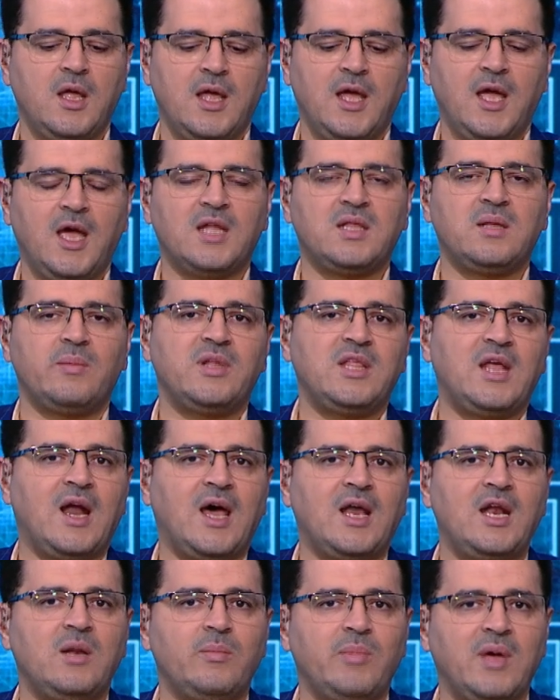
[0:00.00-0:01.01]
اعتمادا
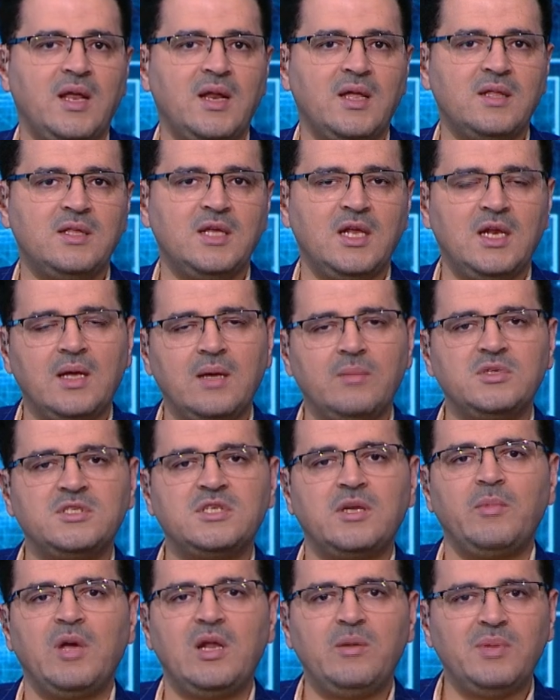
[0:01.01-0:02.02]
على البيانات دي اللي هي
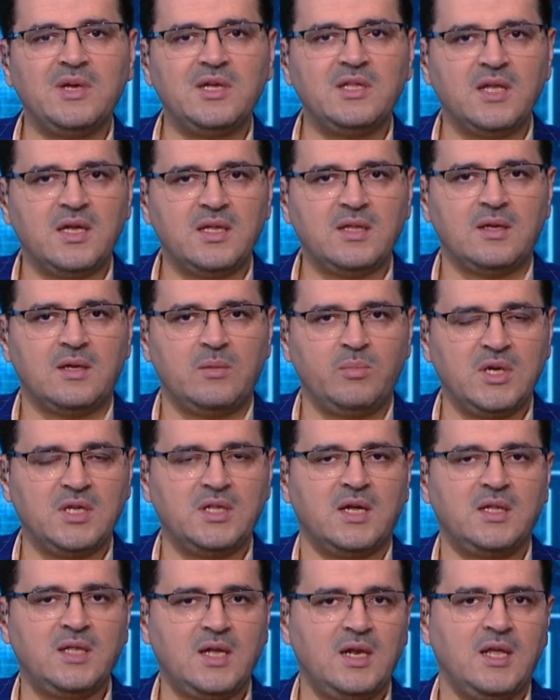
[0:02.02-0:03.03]
بنسميها البيج داتا البيج
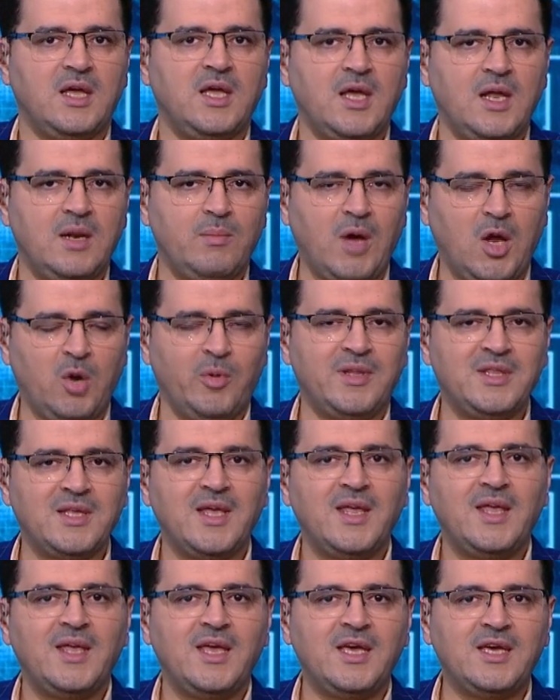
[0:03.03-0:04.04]
داتا اللي هي المعلومات
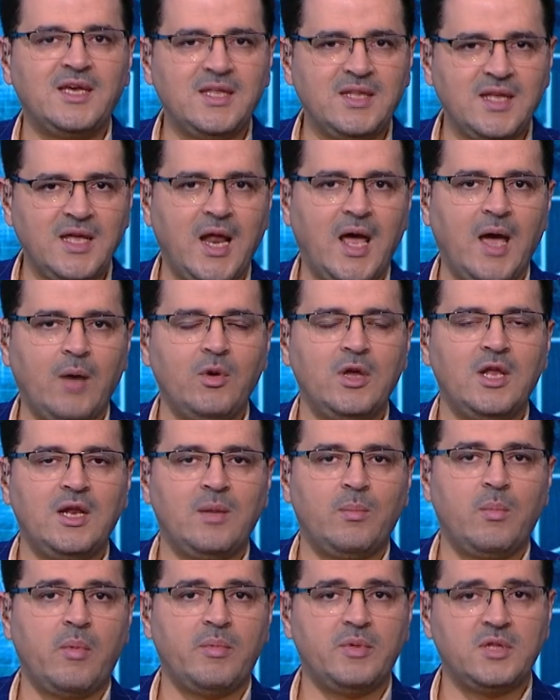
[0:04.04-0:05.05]
الكتيره قوي اللي
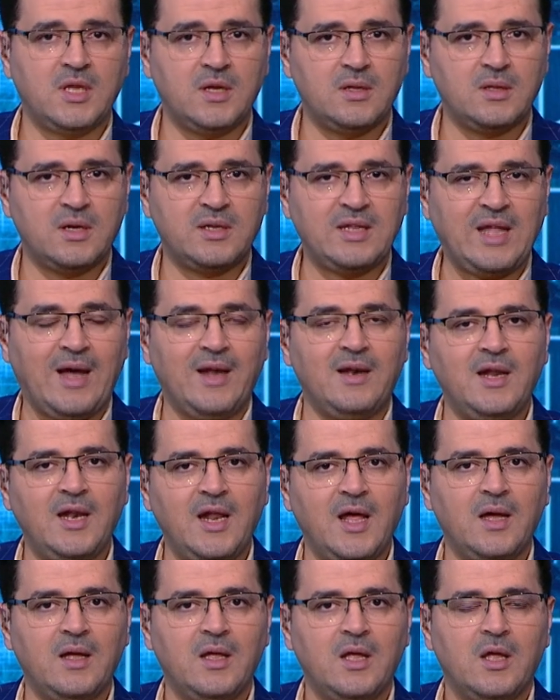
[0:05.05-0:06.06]
لما بتقدر
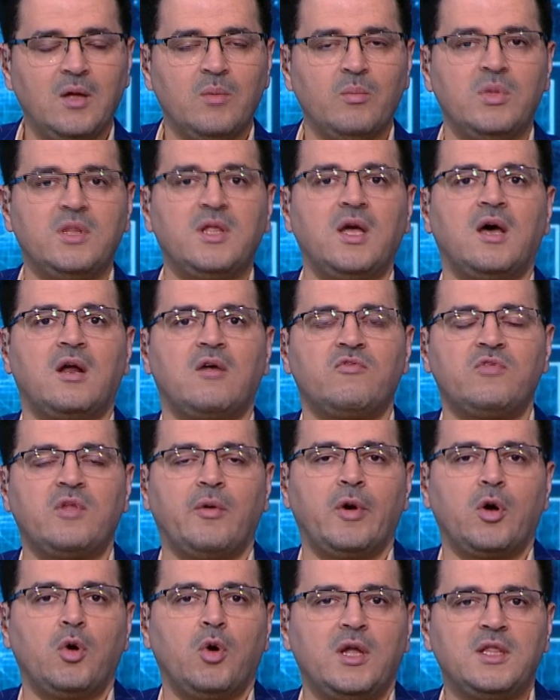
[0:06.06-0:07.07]
تحللها بتعرف
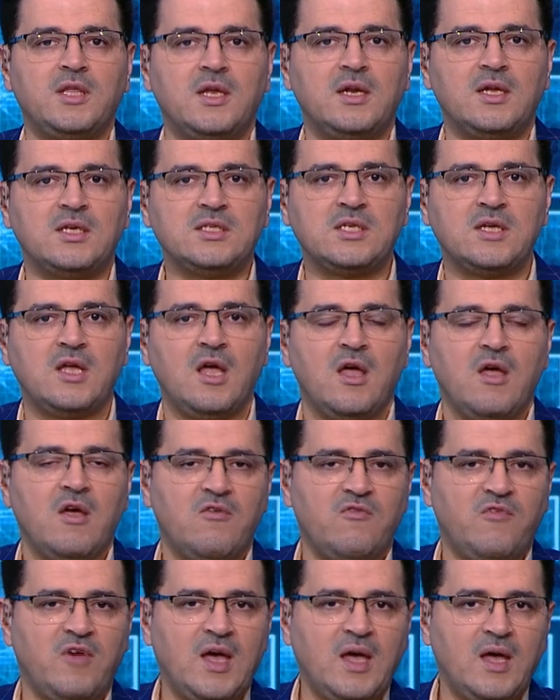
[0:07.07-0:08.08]
توجهات الناس
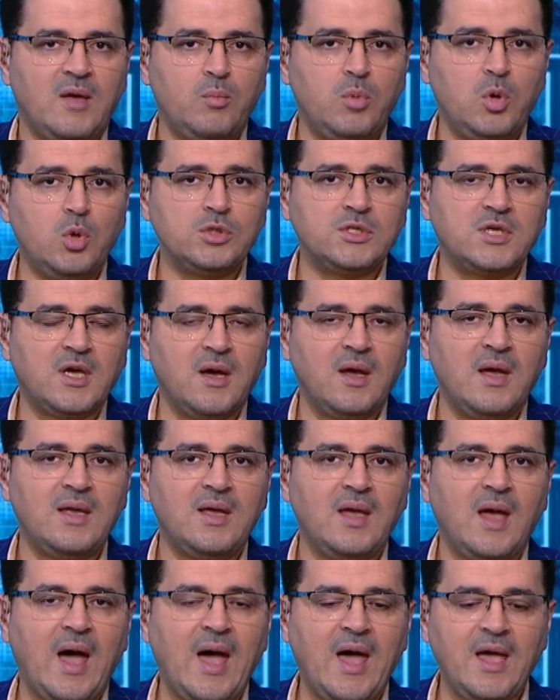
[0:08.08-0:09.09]
فبلو سكاي
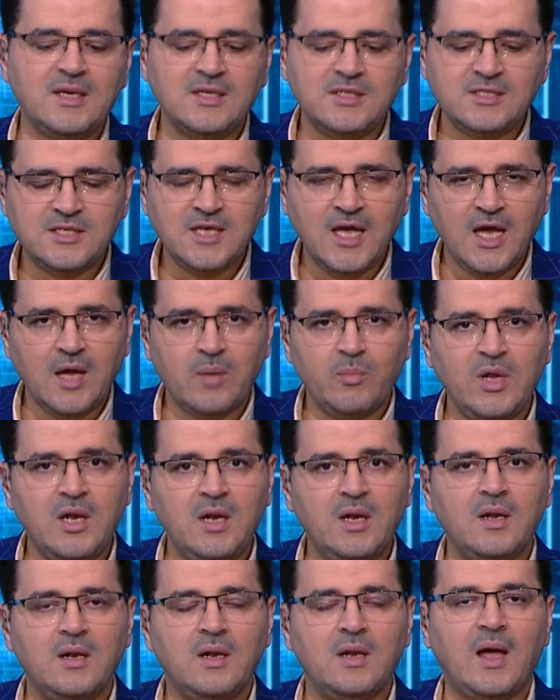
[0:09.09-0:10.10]
عايز
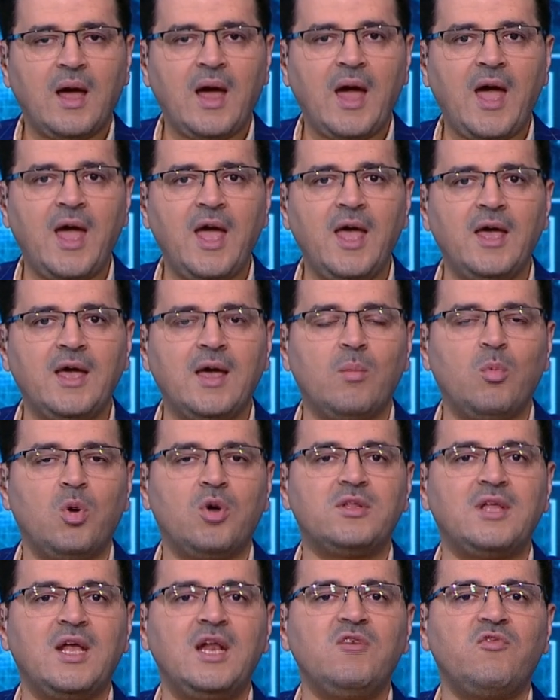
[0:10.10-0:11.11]
يعمل حاجه
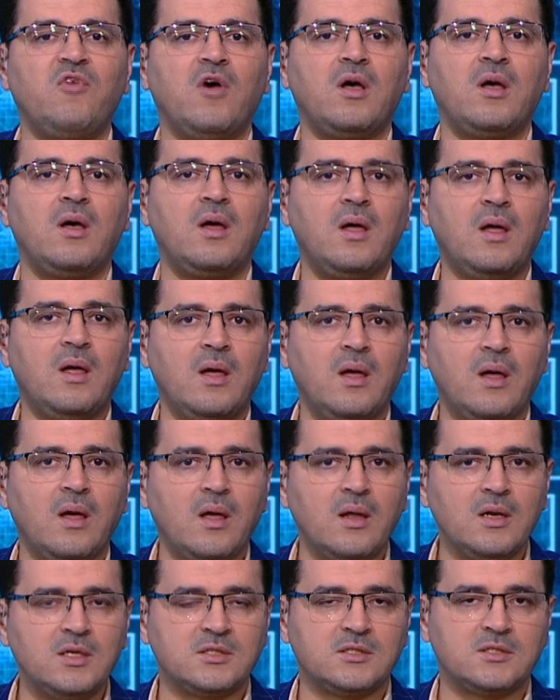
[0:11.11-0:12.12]
مختلفه
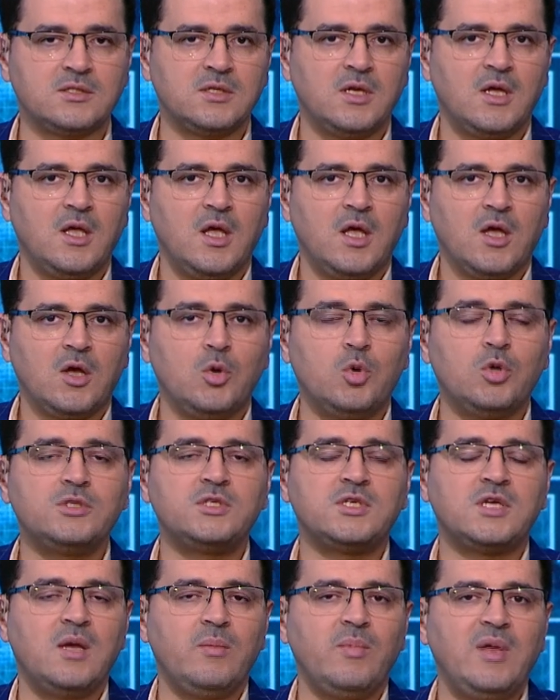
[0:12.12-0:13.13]
خالص
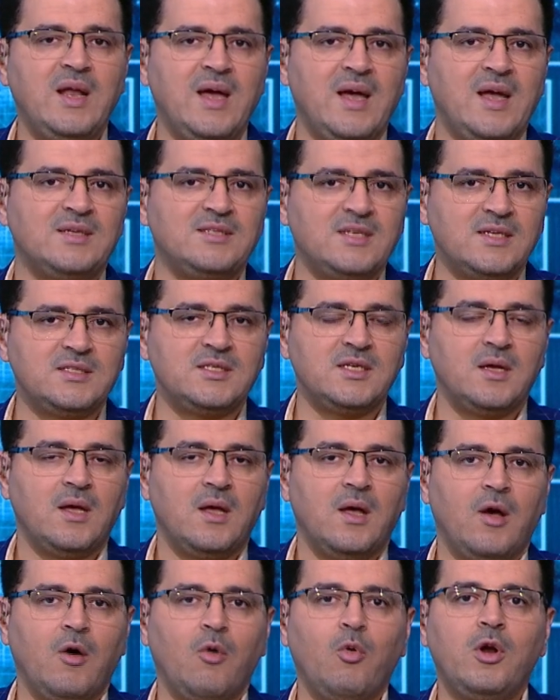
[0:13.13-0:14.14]
جزء منها اساسي
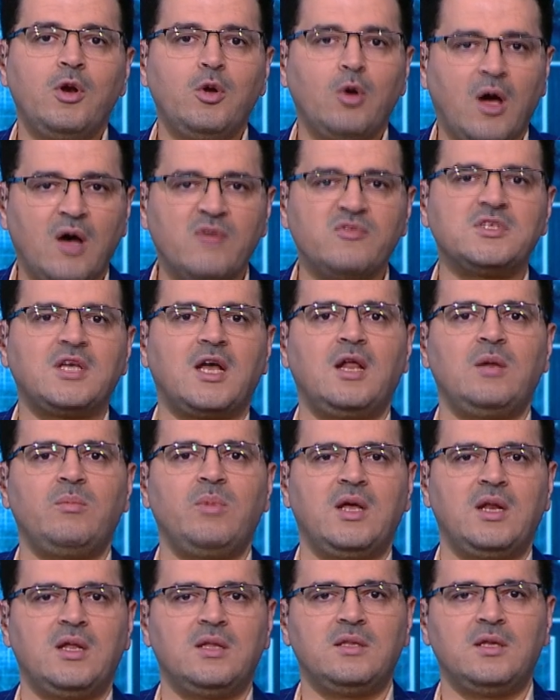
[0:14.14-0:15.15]
هو انه يحافظ على
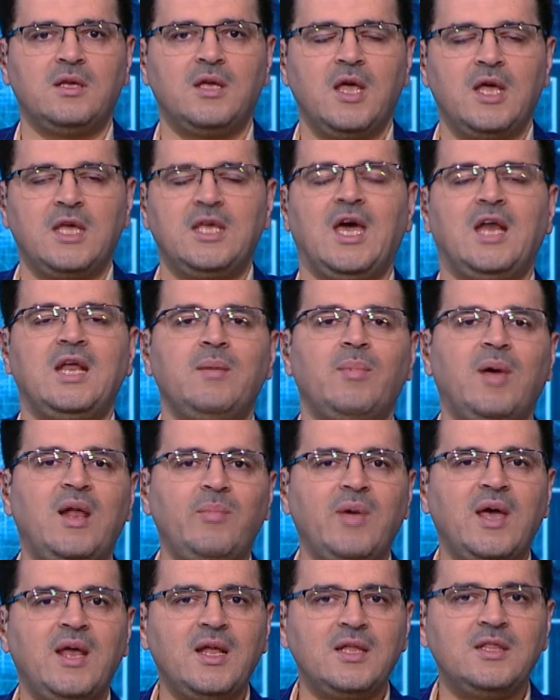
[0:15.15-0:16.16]
البيانات دي يعني يبقى
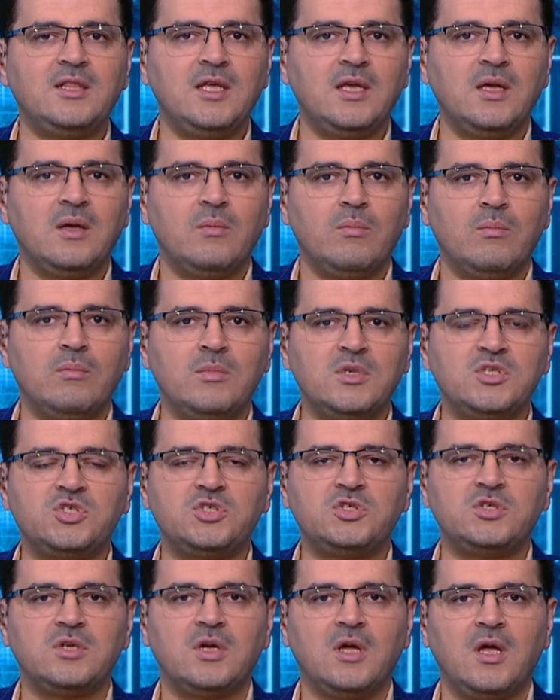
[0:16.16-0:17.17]
البيانات دي
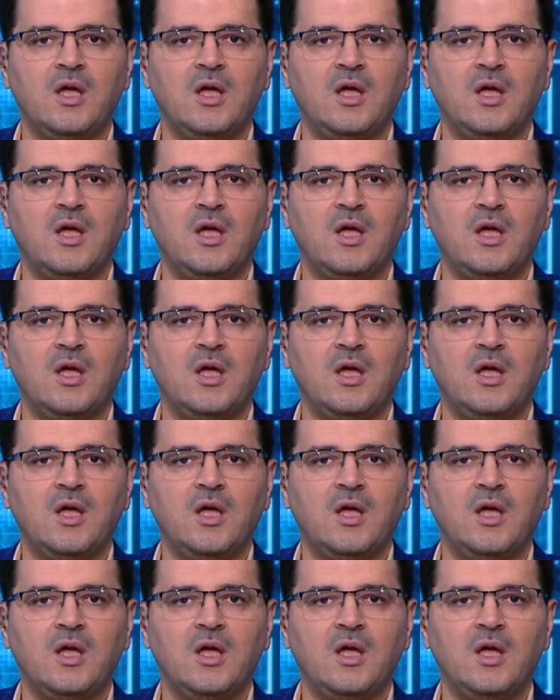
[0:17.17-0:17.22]
مش